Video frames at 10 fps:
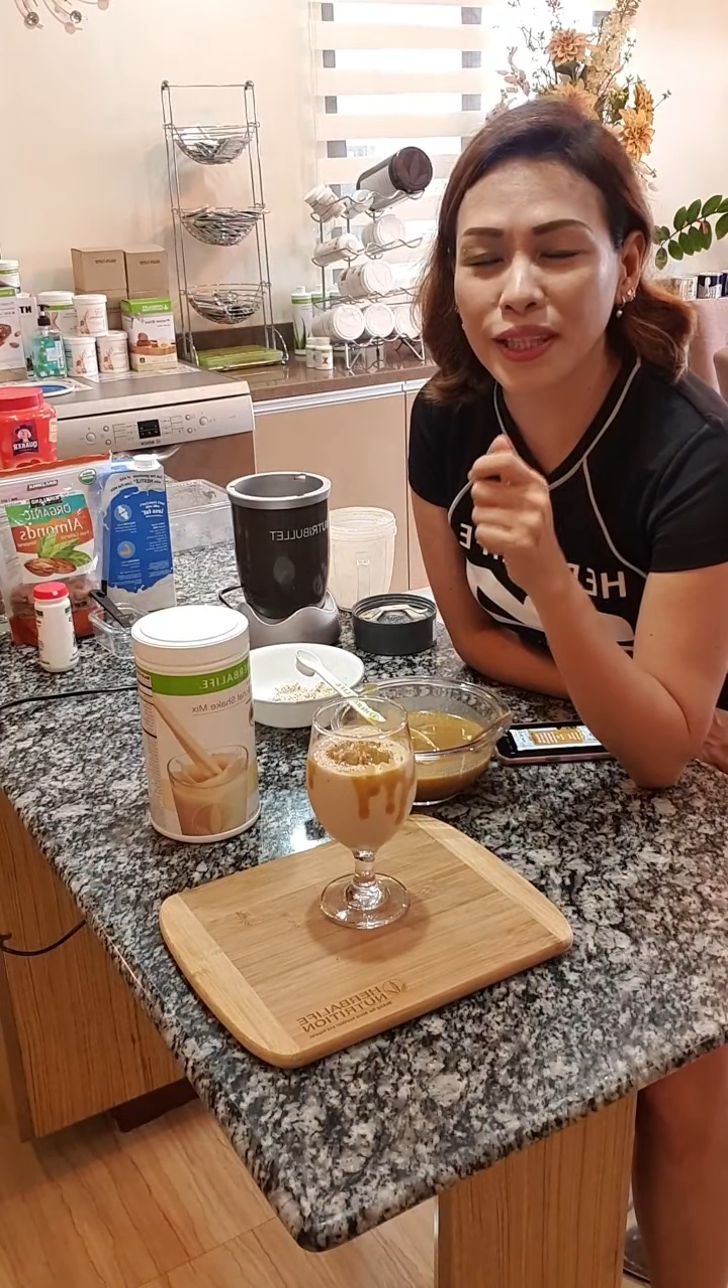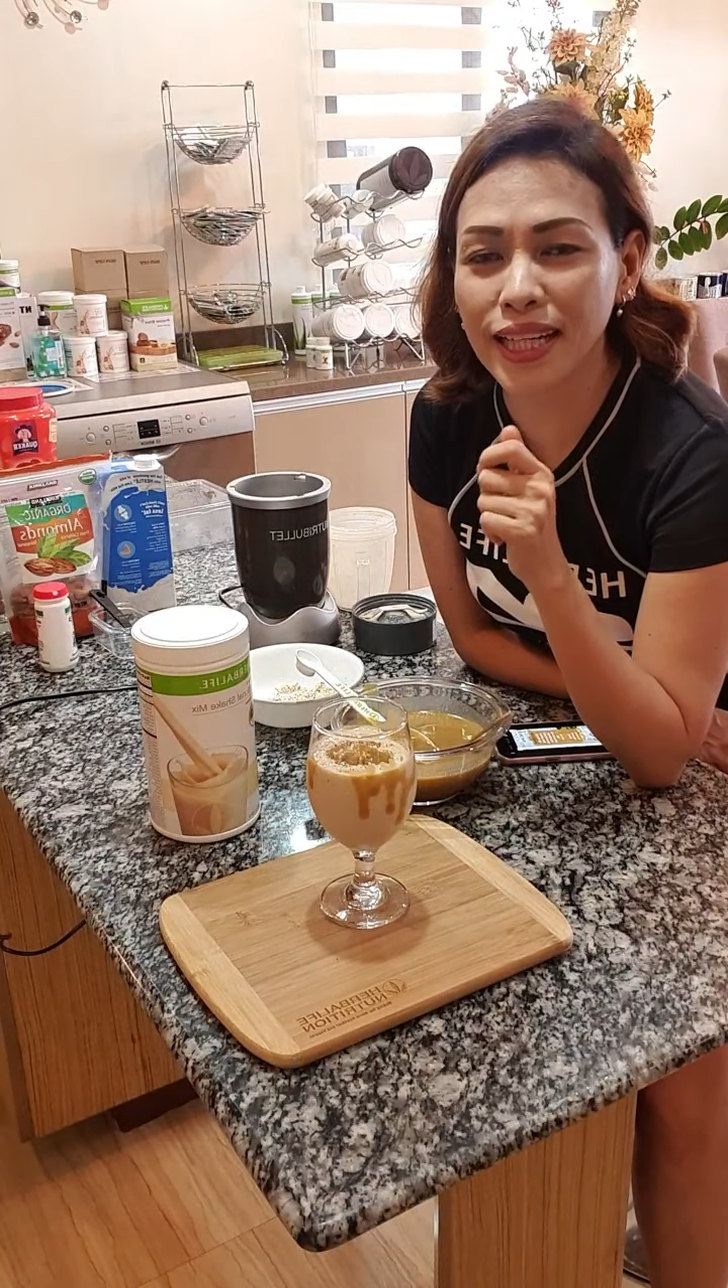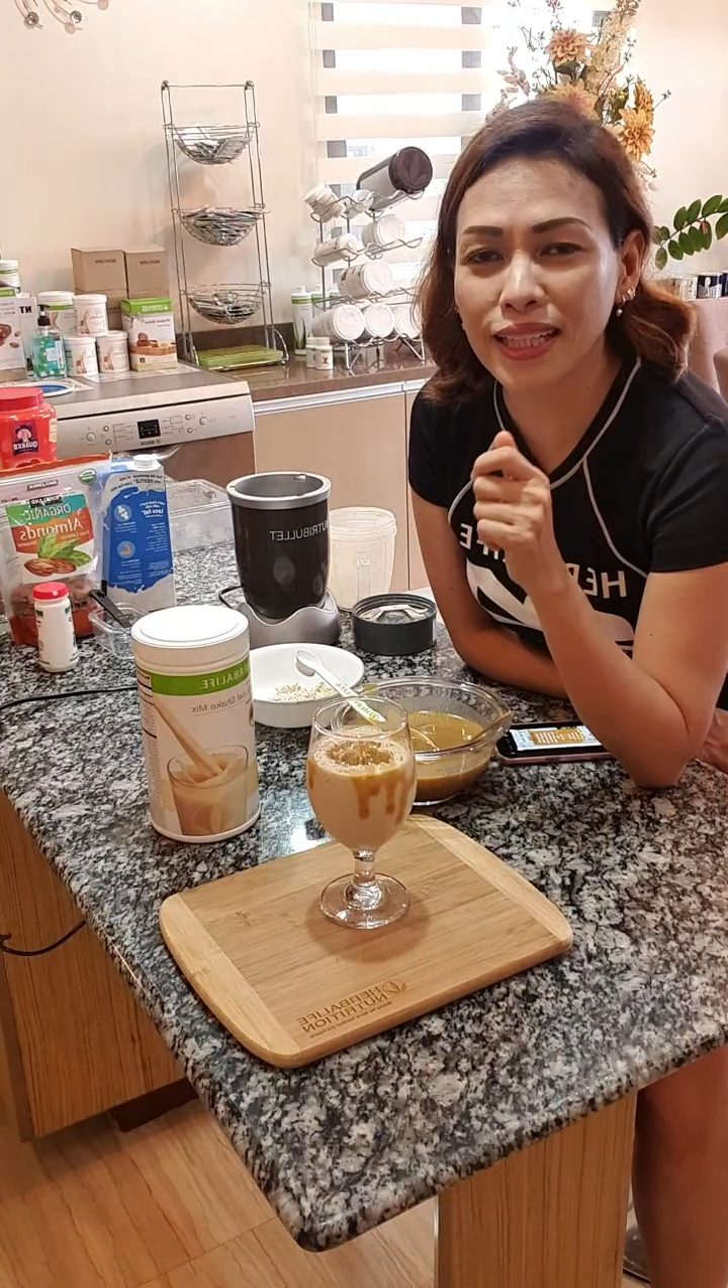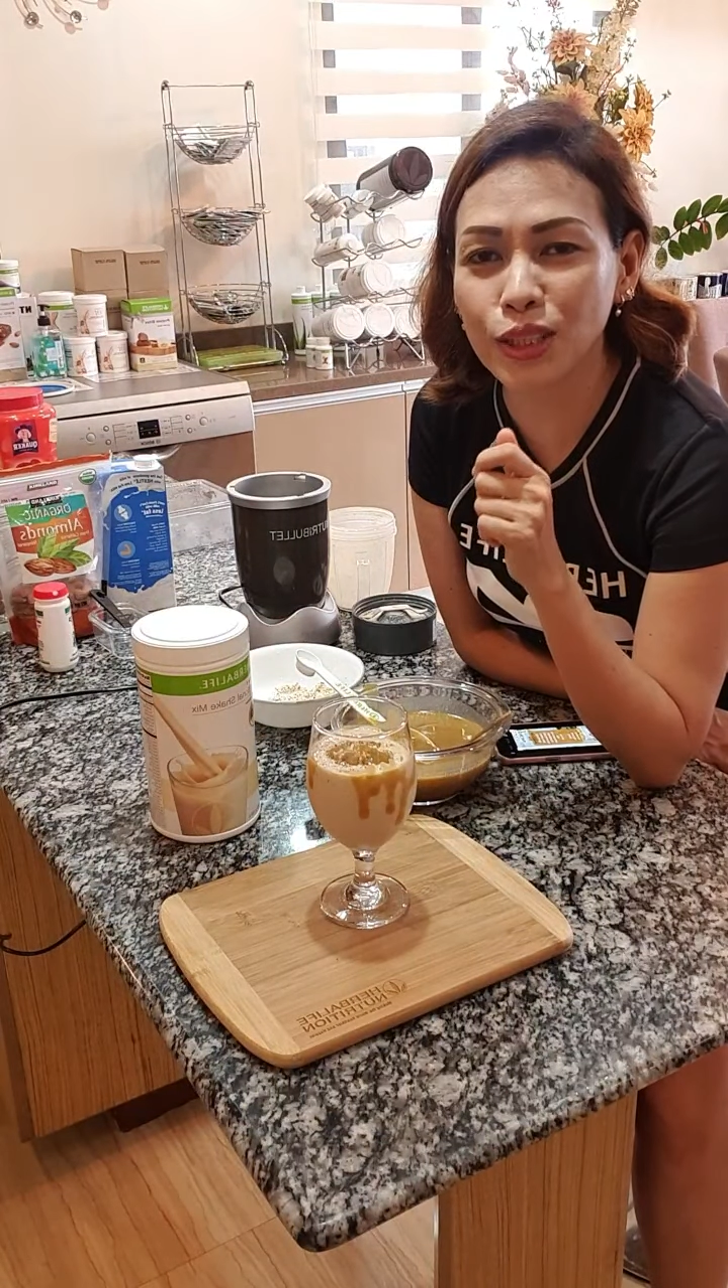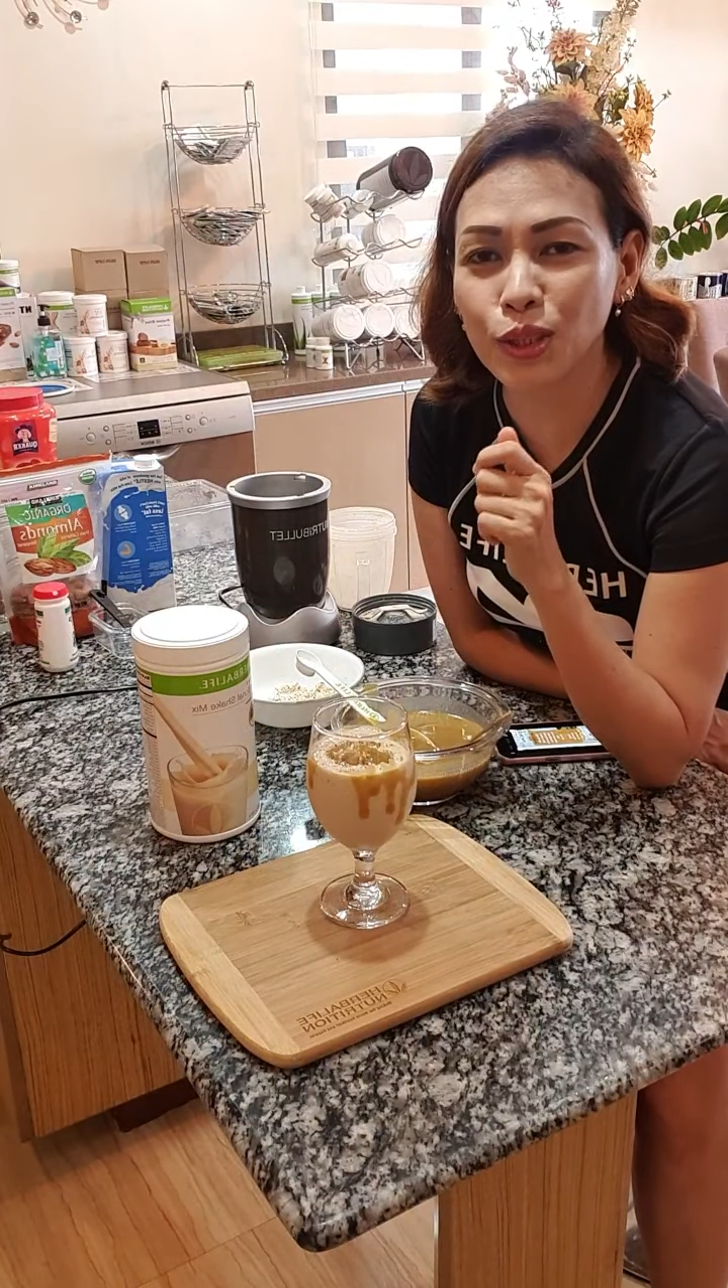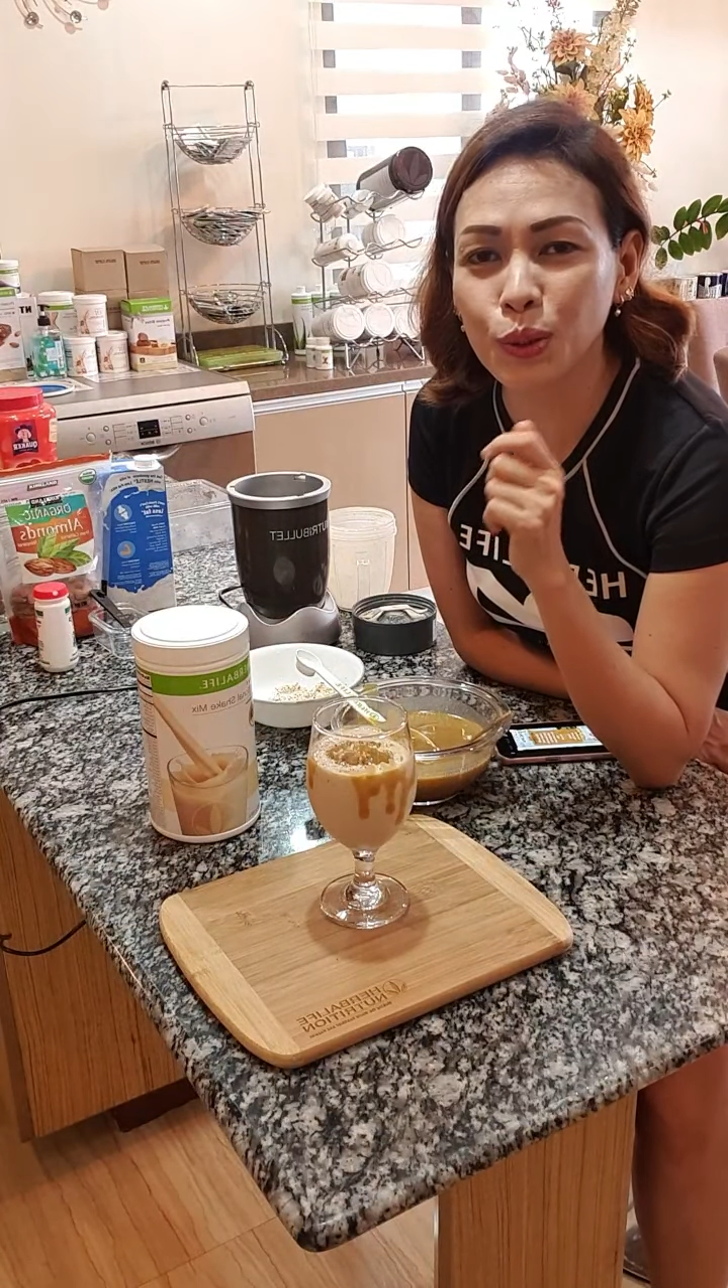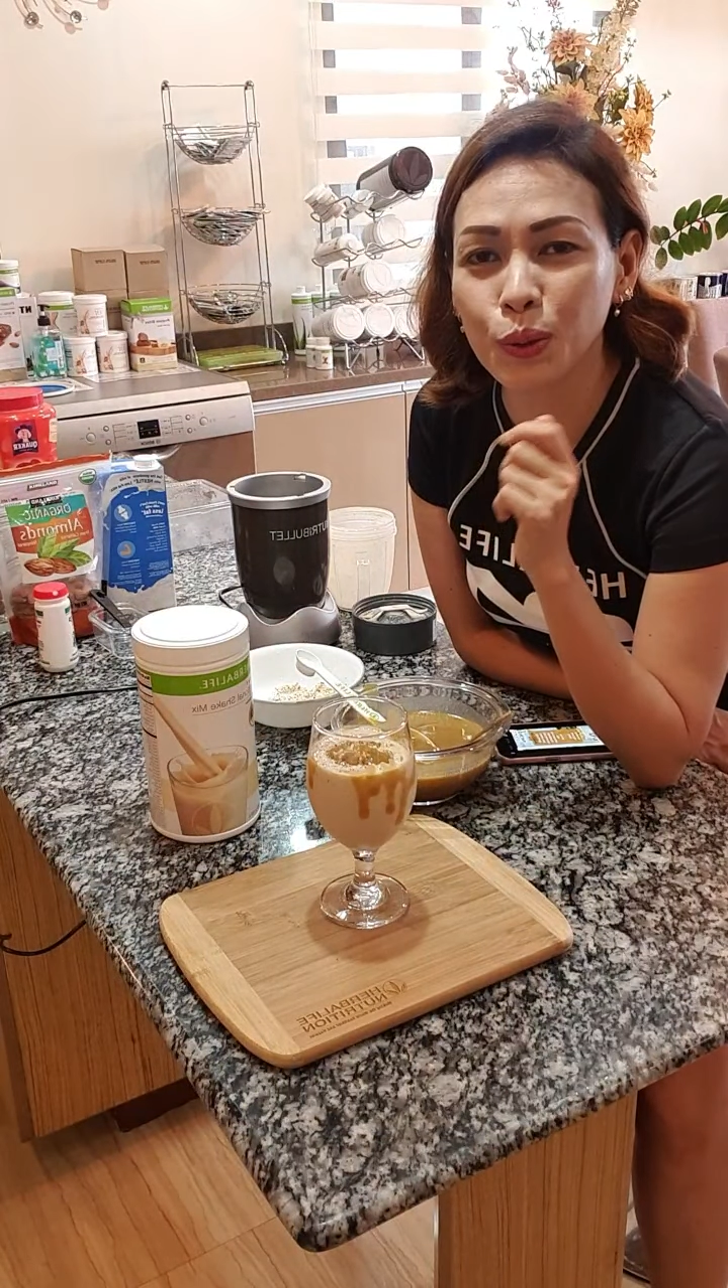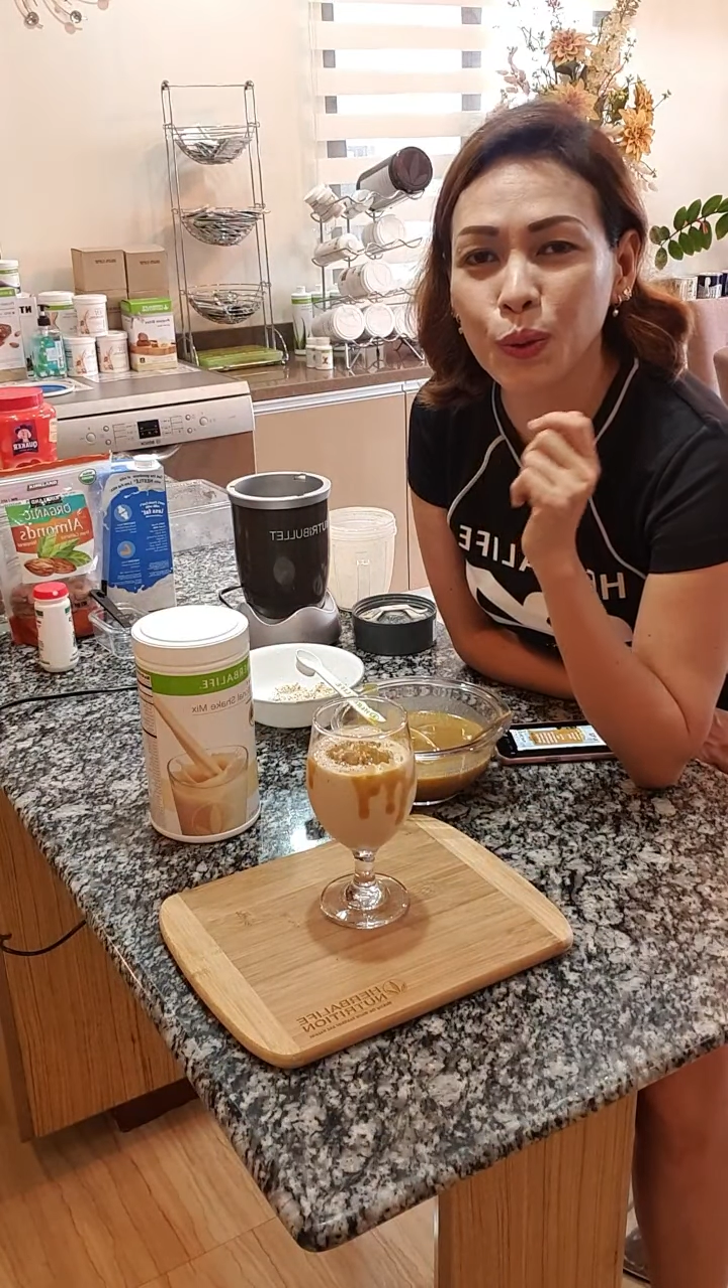thanks to